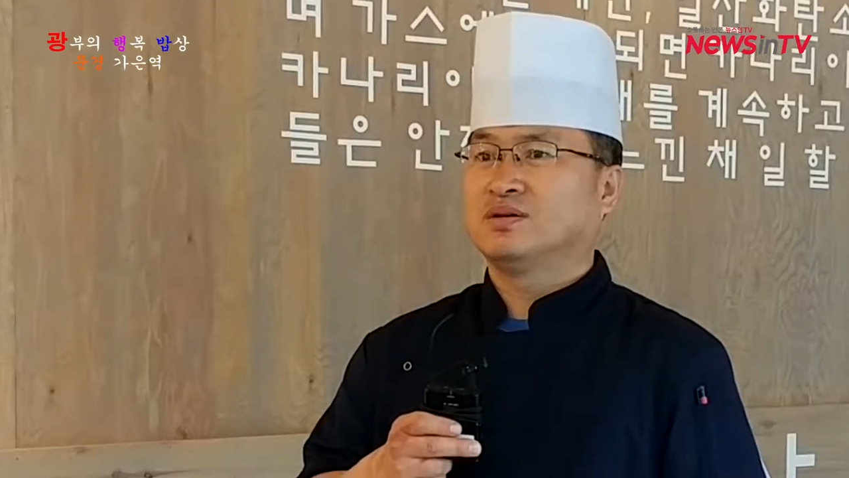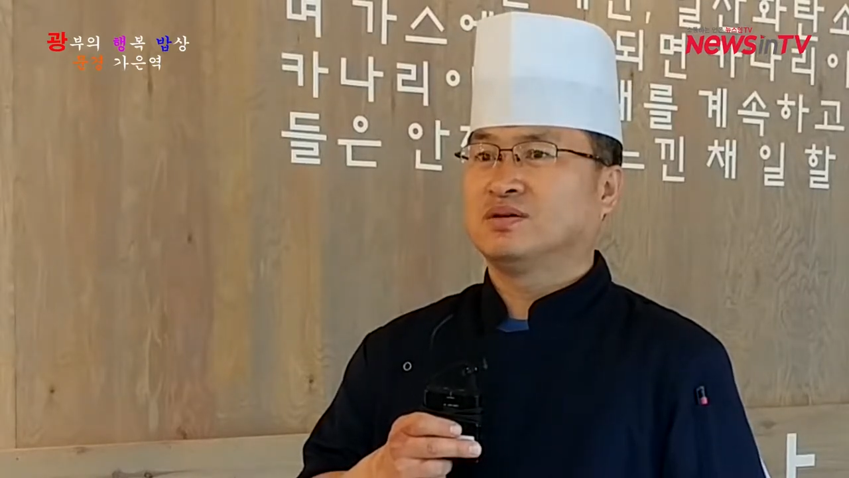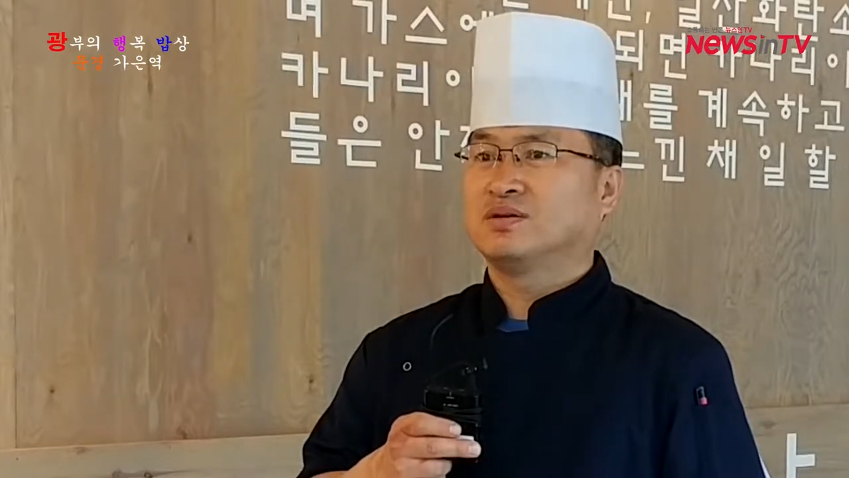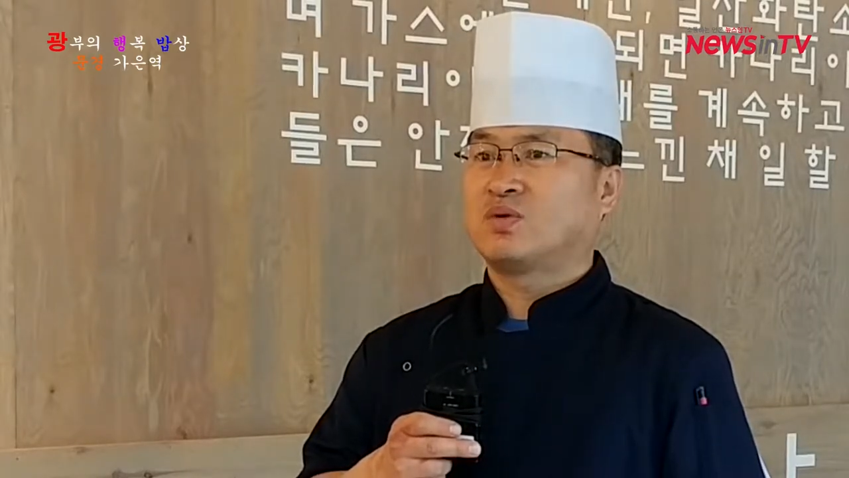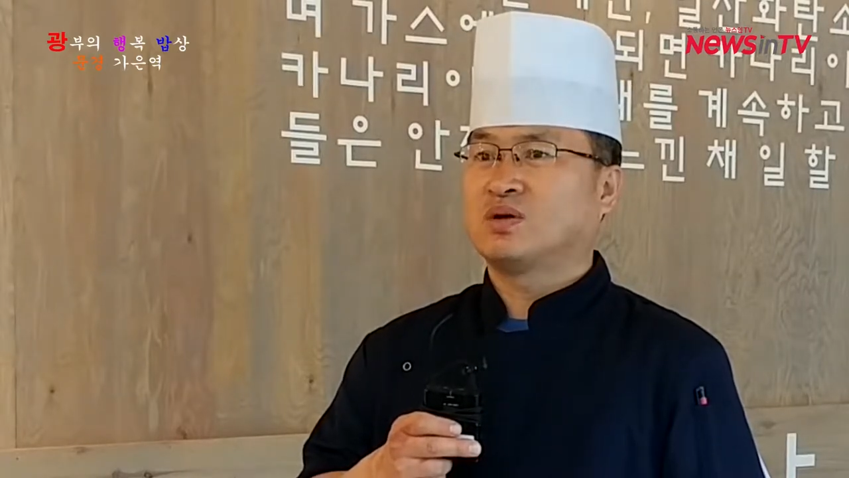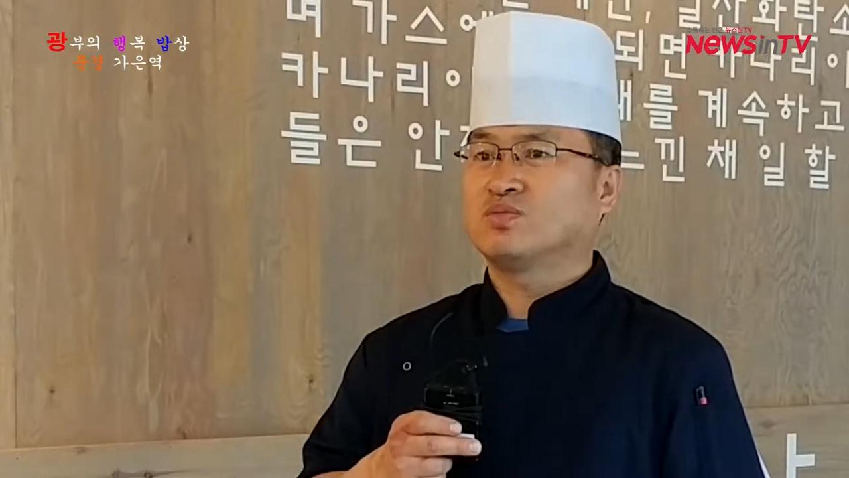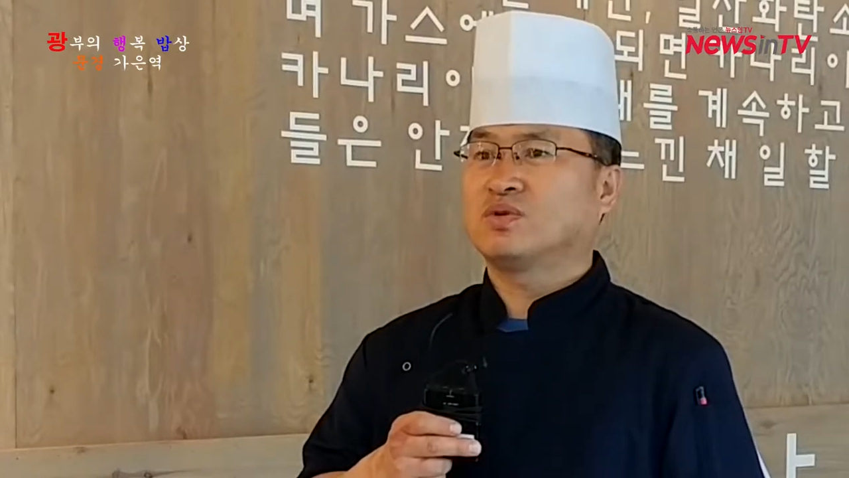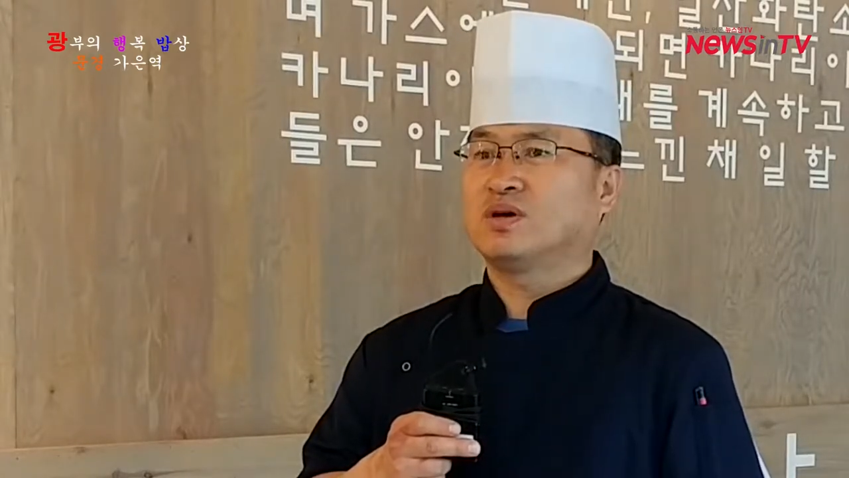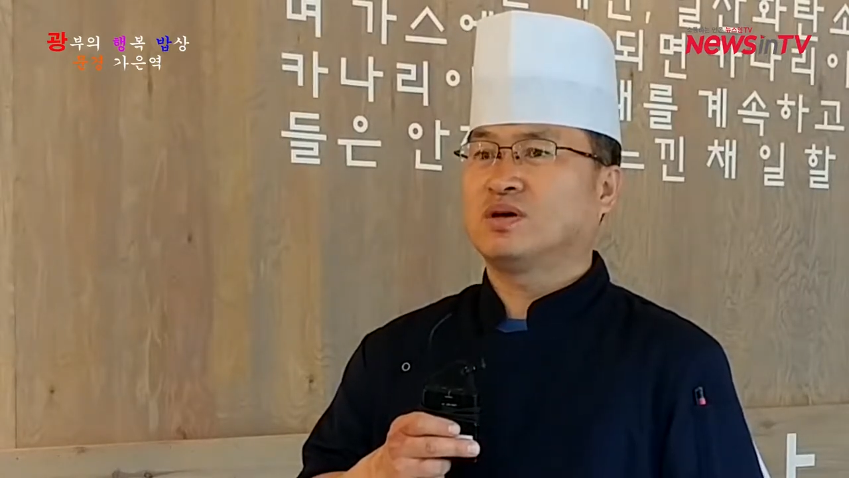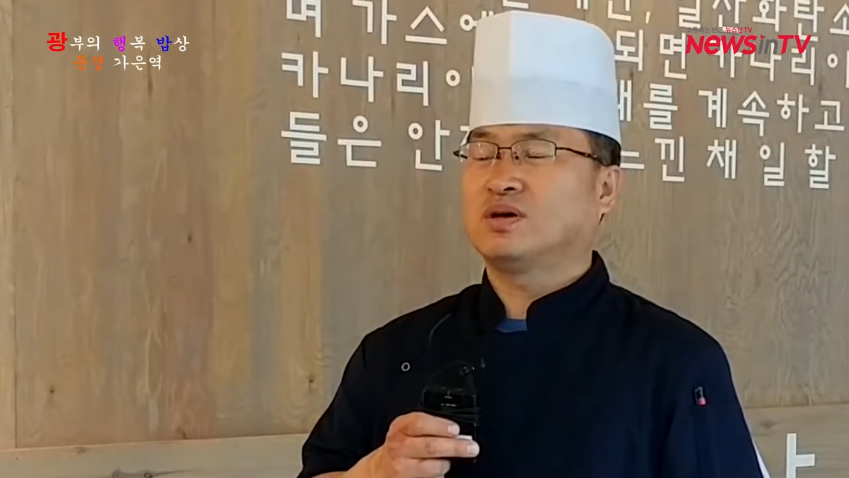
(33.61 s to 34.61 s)
어,
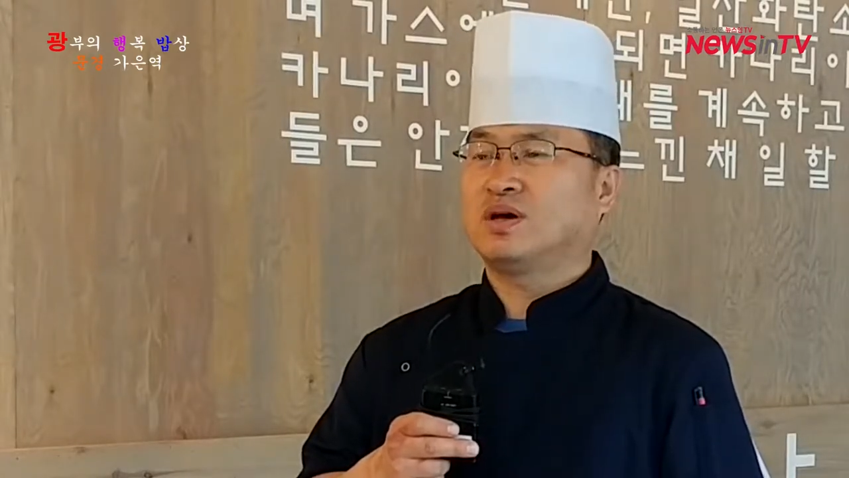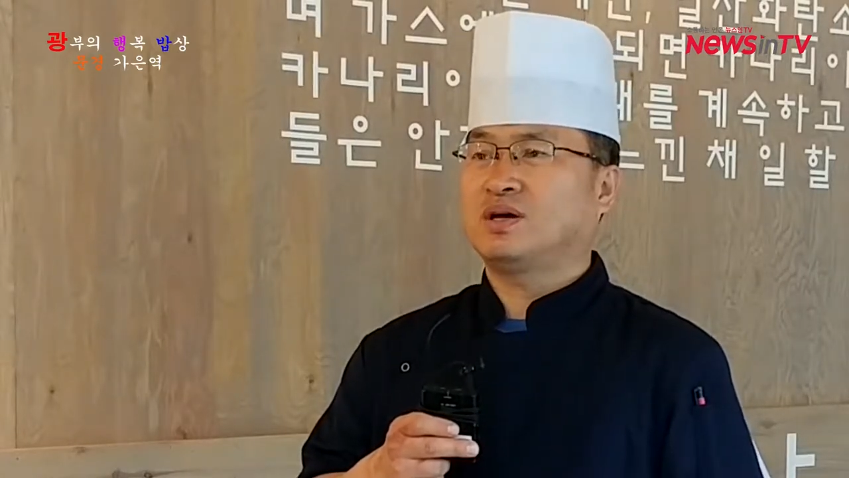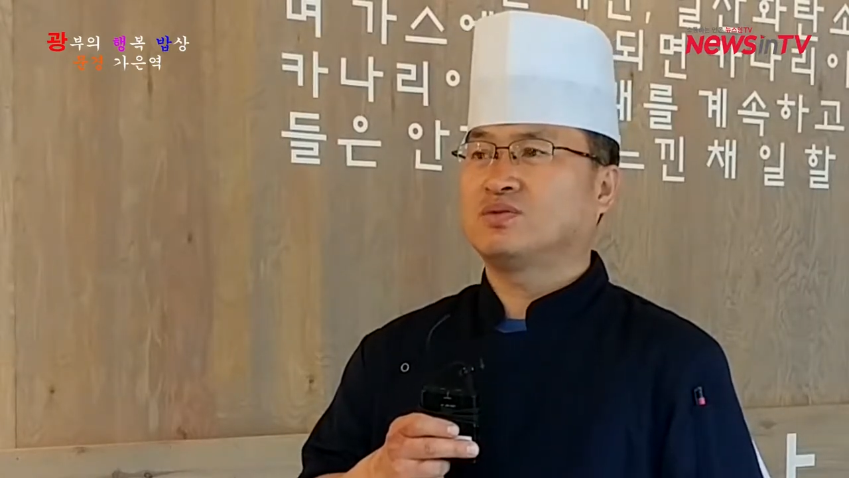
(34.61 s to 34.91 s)
광부가